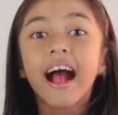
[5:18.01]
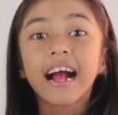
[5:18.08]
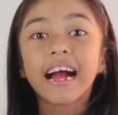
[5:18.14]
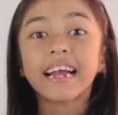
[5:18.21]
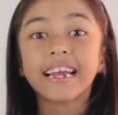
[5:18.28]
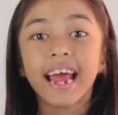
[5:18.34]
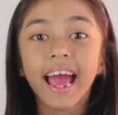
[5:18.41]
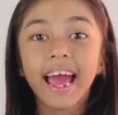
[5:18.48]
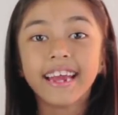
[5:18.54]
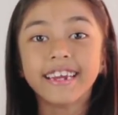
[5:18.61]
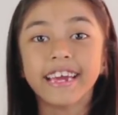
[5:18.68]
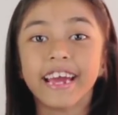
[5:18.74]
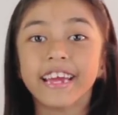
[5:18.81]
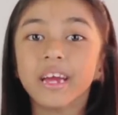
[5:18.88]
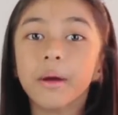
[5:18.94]
karena
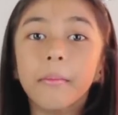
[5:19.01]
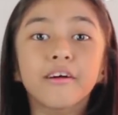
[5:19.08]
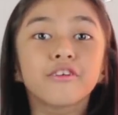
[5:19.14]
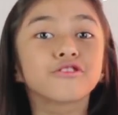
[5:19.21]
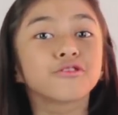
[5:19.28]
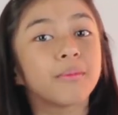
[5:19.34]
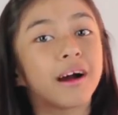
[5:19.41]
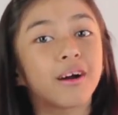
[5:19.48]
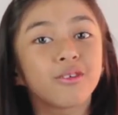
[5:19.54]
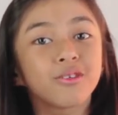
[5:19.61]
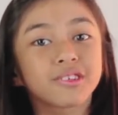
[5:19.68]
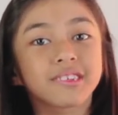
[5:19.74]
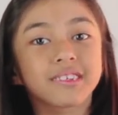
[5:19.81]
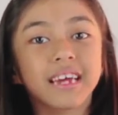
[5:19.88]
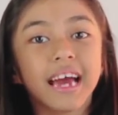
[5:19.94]
hadiahnya
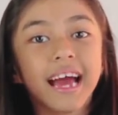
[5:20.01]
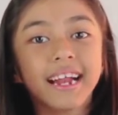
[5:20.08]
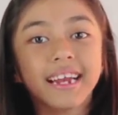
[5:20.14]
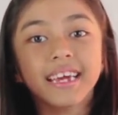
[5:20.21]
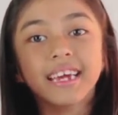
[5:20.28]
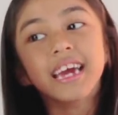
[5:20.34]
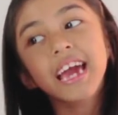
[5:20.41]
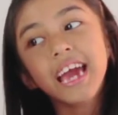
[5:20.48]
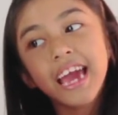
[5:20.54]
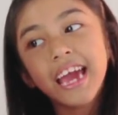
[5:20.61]
bagus-bagus sekali.